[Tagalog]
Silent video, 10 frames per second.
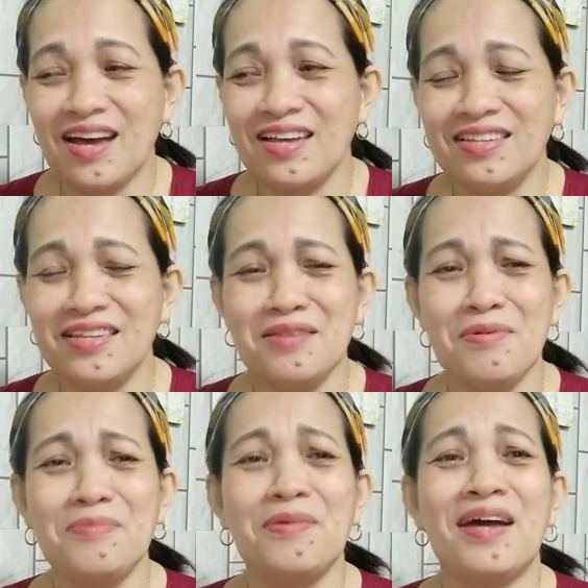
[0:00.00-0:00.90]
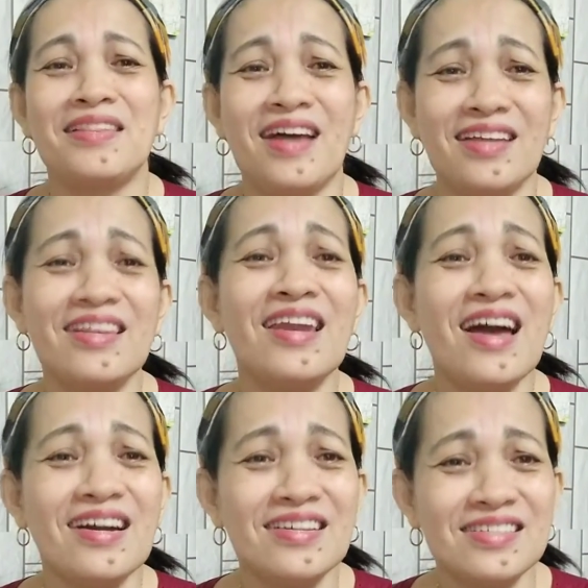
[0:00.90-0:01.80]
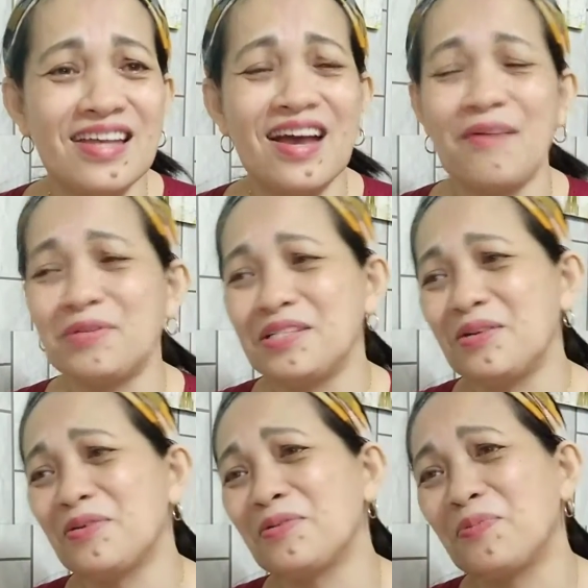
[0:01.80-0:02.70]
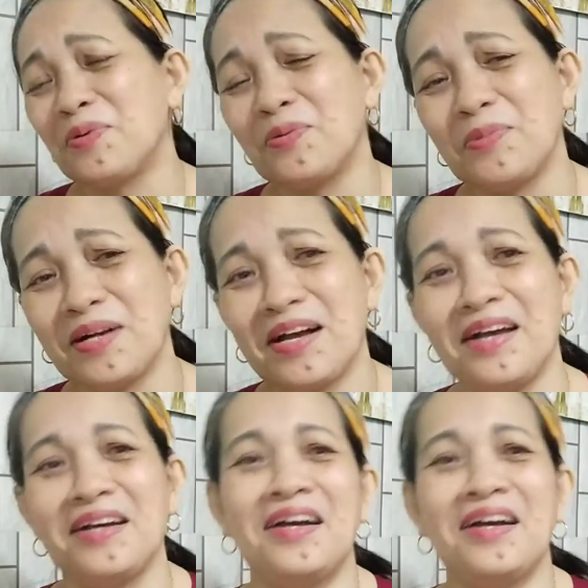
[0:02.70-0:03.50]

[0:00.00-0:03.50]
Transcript: ah hindi naman bata dalaga siya siguro po kumbaga